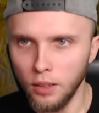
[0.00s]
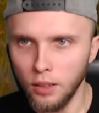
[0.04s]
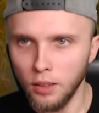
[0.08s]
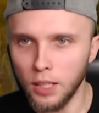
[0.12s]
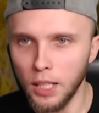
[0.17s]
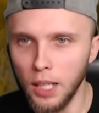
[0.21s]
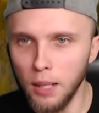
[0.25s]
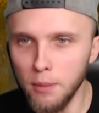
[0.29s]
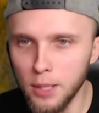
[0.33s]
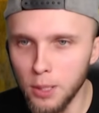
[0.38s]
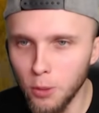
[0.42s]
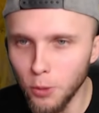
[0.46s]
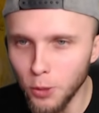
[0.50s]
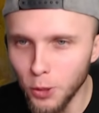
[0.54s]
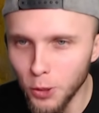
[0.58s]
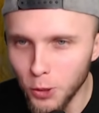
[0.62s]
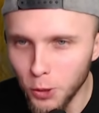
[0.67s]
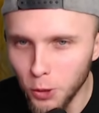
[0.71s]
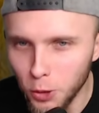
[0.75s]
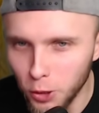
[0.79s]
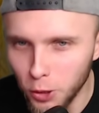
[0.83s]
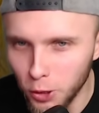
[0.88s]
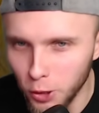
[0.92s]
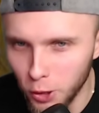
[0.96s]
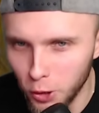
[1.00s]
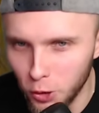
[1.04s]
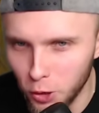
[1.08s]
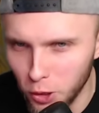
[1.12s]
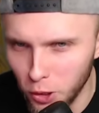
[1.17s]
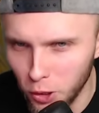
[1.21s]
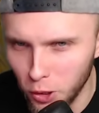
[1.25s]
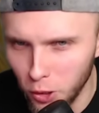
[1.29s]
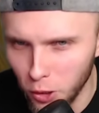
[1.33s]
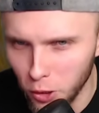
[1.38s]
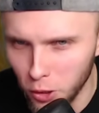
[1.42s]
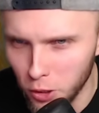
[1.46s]
Tam cały czas chodzi tych
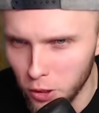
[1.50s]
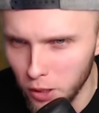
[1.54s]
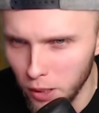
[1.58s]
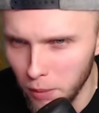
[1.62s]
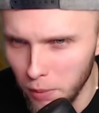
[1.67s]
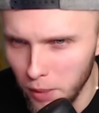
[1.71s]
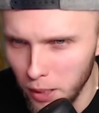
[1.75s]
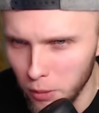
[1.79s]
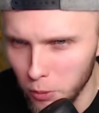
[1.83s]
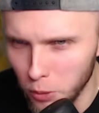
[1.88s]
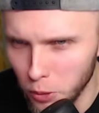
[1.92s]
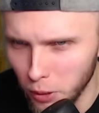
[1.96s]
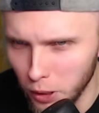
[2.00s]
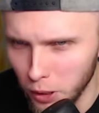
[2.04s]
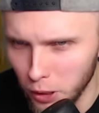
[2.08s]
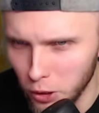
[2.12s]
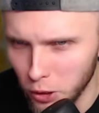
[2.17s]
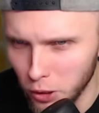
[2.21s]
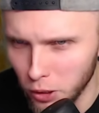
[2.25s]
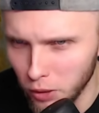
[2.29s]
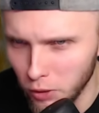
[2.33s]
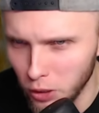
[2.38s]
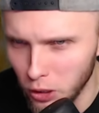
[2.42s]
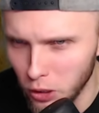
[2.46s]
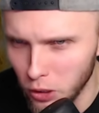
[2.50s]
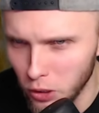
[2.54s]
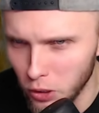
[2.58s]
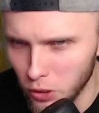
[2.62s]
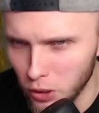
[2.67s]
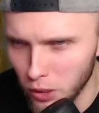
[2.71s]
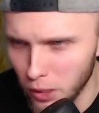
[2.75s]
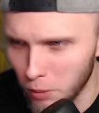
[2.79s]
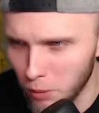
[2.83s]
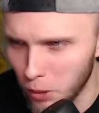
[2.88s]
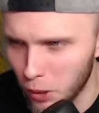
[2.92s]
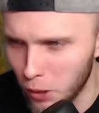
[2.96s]
trzech gości. Ja będę musiał kiedyś się dowiedzieć, o co tam